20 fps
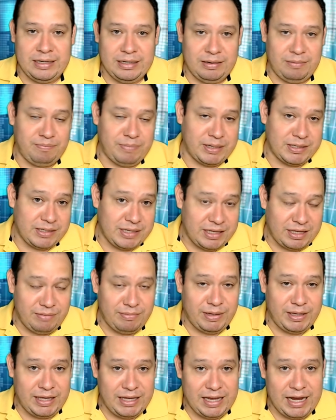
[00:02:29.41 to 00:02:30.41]
El presidente
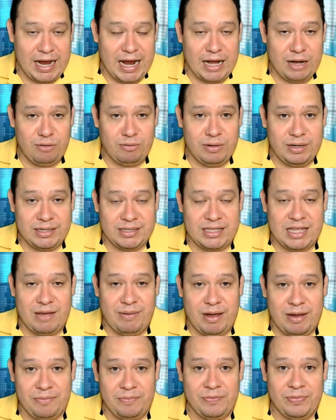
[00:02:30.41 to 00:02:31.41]
mexicano
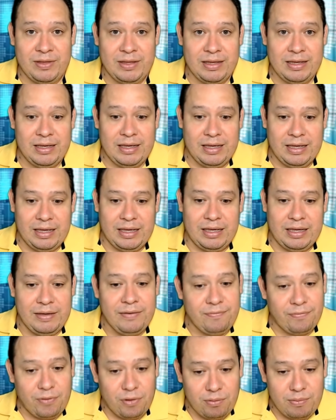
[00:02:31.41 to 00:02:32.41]
estaba eh,
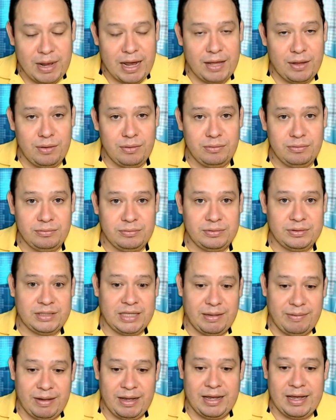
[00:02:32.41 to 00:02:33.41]
informado,
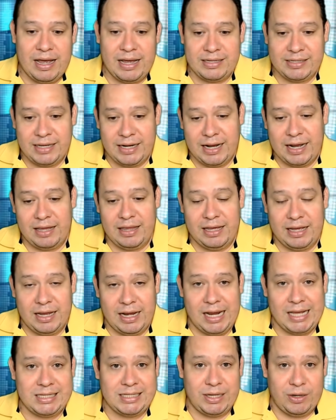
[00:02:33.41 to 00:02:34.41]
estaba acerca de que
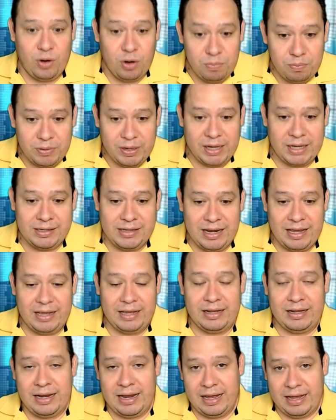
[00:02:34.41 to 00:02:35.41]
la CEGOP, que es la,
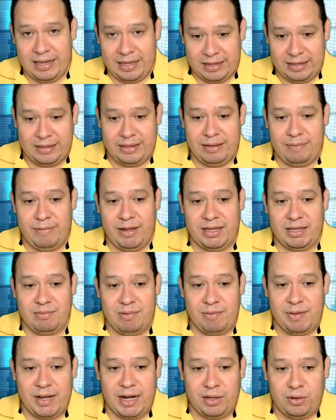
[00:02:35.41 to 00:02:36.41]
la que ve el
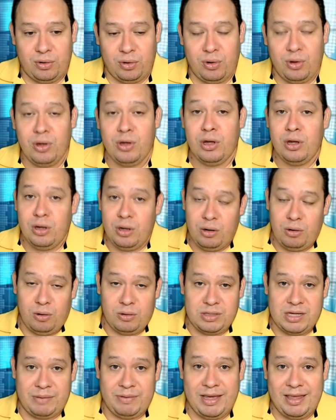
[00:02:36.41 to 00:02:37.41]
tema migratorio,
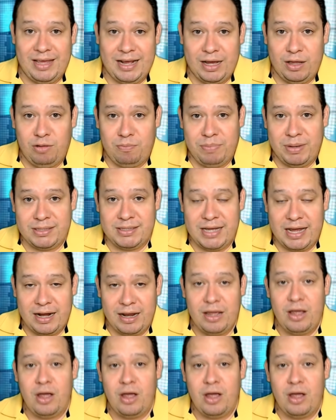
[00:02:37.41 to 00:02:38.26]
los había dejado pasar